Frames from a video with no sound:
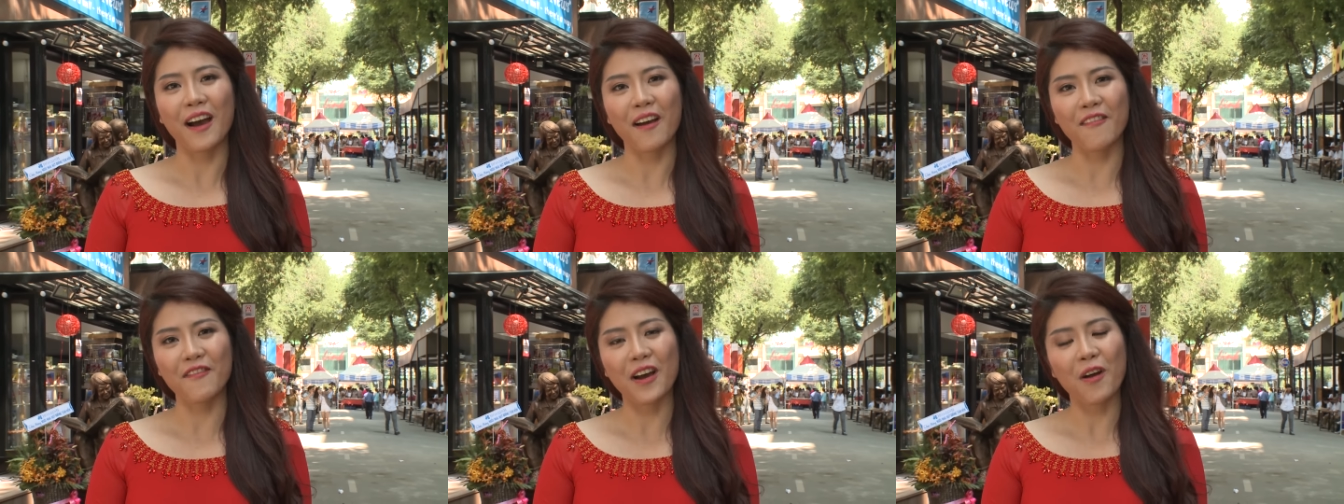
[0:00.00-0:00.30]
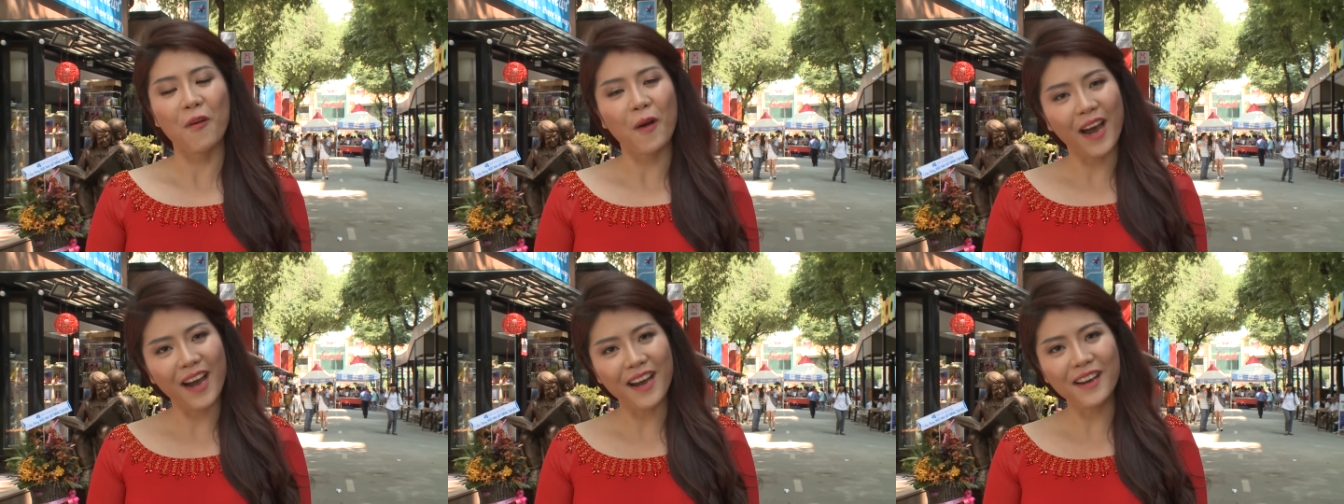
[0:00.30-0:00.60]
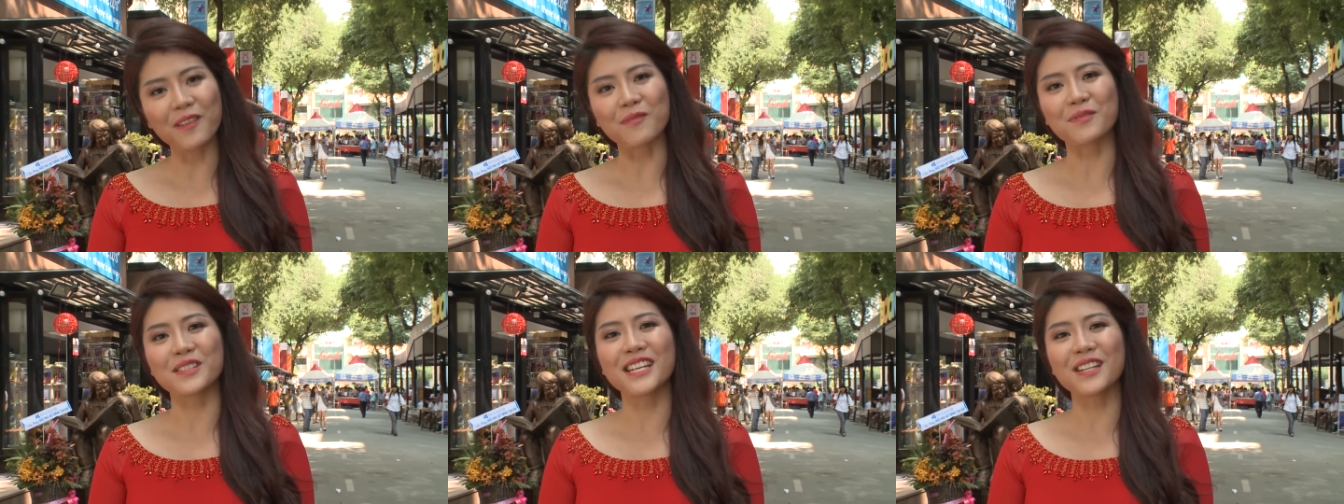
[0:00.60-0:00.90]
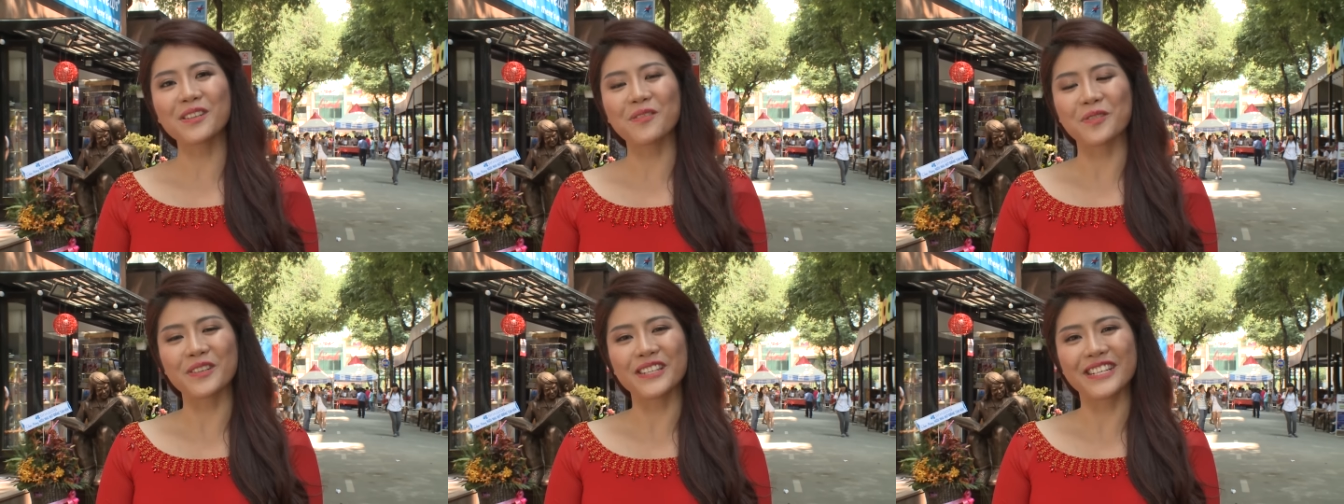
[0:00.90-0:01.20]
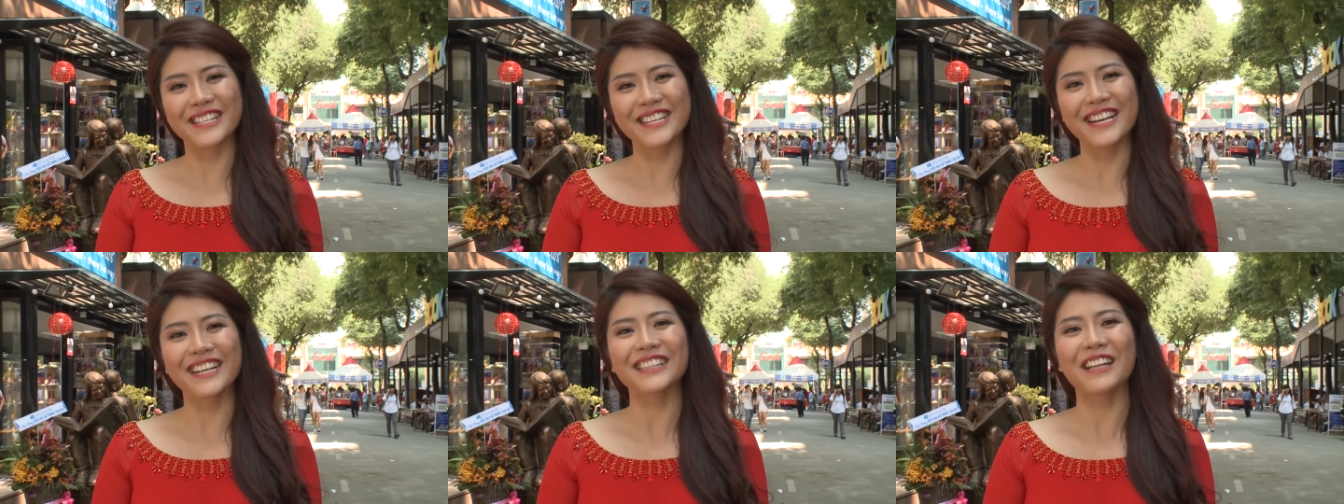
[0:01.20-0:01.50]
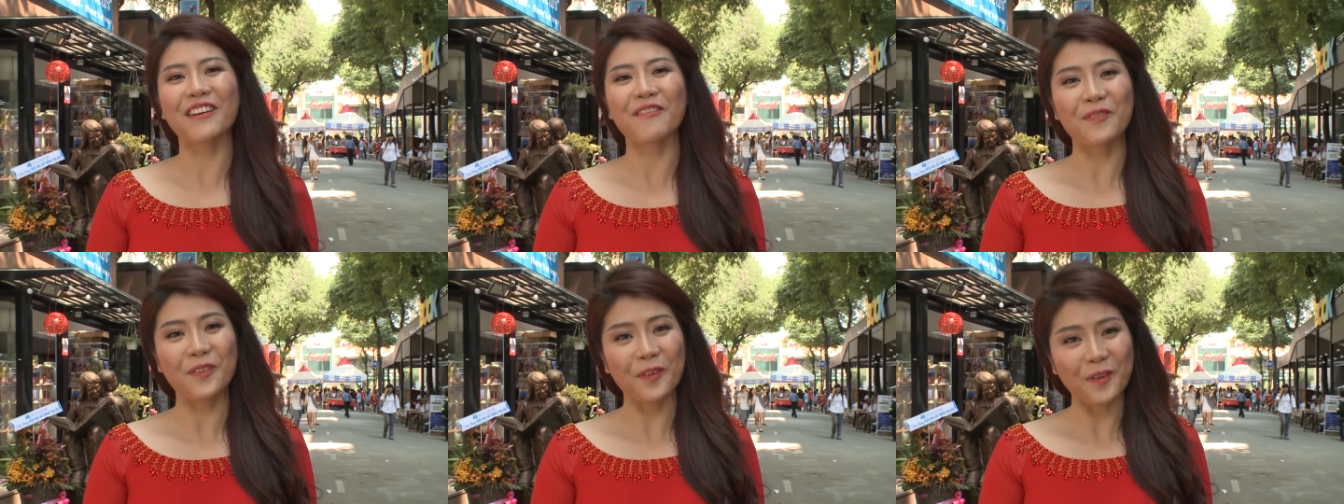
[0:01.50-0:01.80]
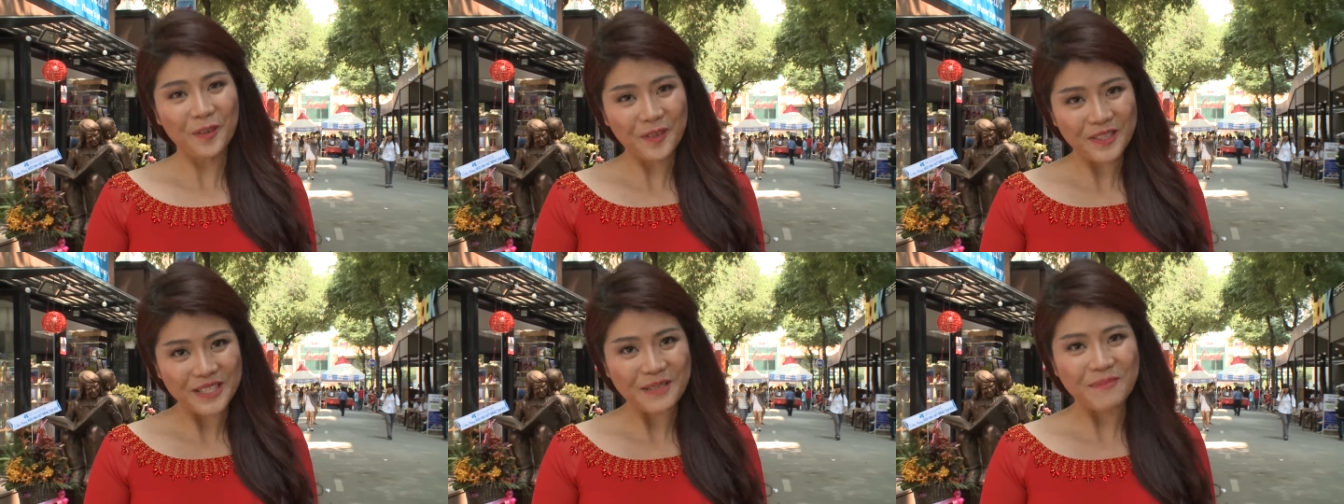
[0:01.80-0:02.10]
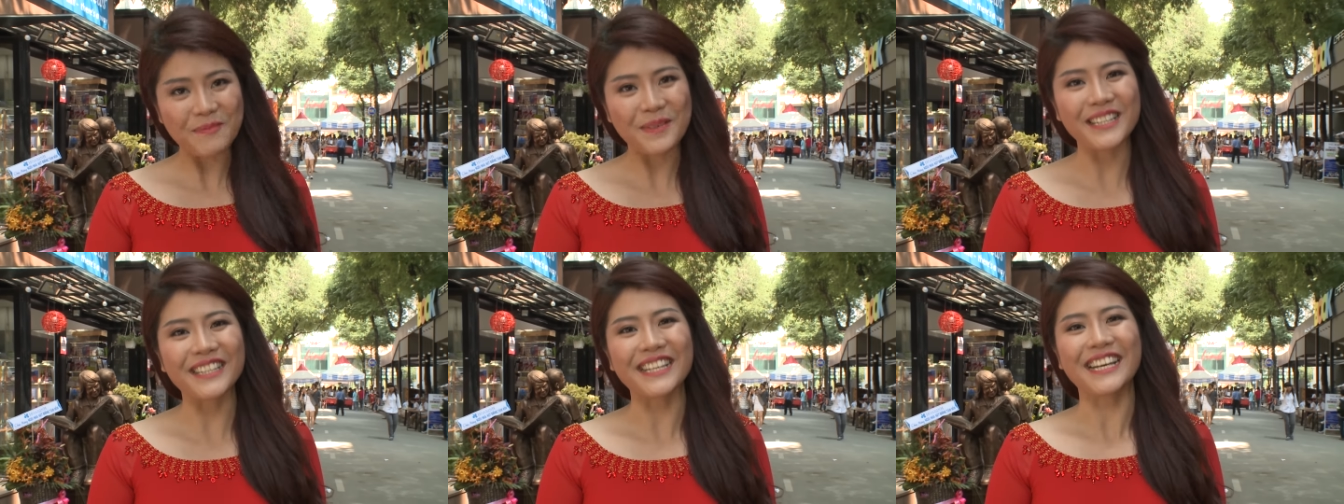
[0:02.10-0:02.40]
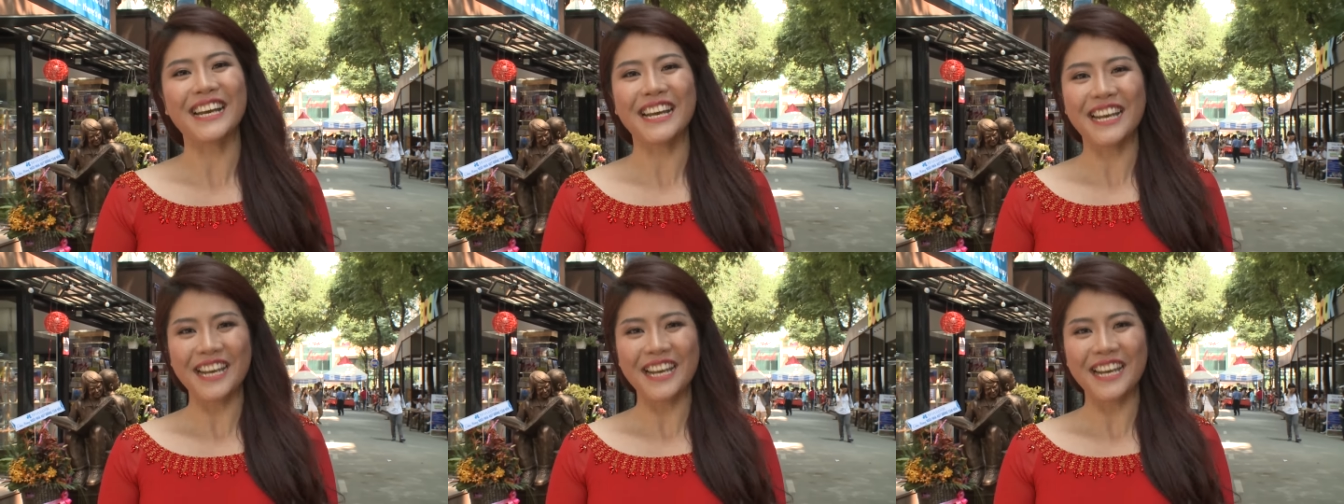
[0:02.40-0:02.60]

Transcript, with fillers: văn hóa đọc sách của người dân thành phố Hồ Chí Minh.